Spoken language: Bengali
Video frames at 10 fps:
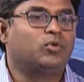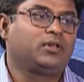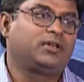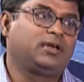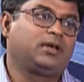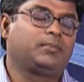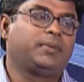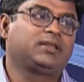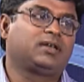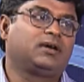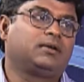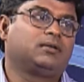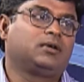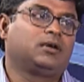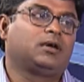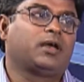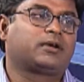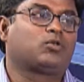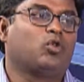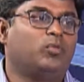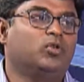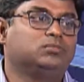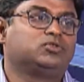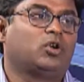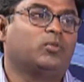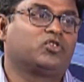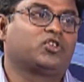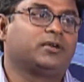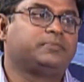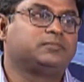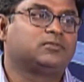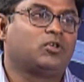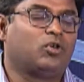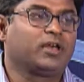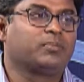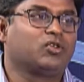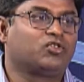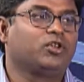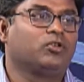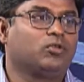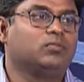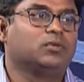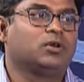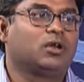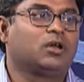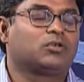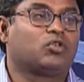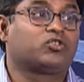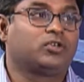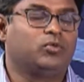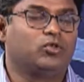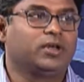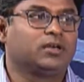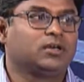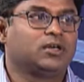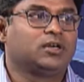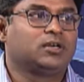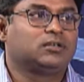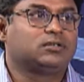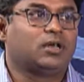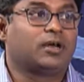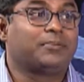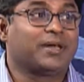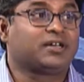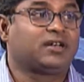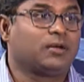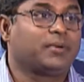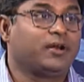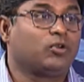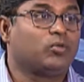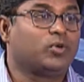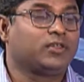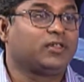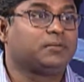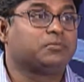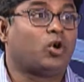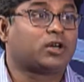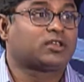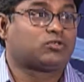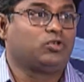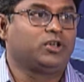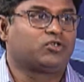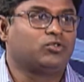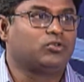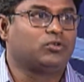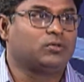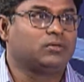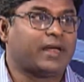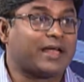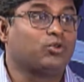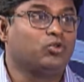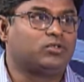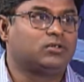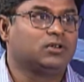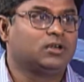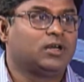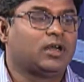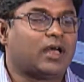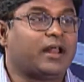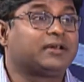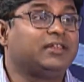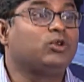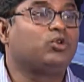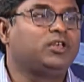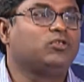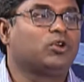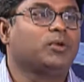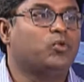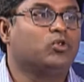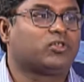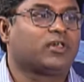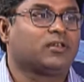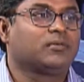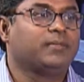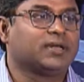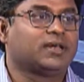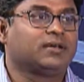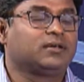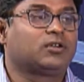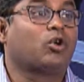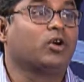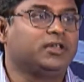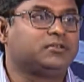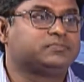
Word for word: মলদারে ব্যথা একটা কমন সমস্যা অনেক মানুষ এরকম কষ্টে ভুগে ব্যথাটা আবার এরকম হয় যে হঠাৎ করে শুরু হলো অ্যাকুট আচ্ছা। আর দীর্ঘদিন ধরে ভুগছে ব্যথায় ক্রনিক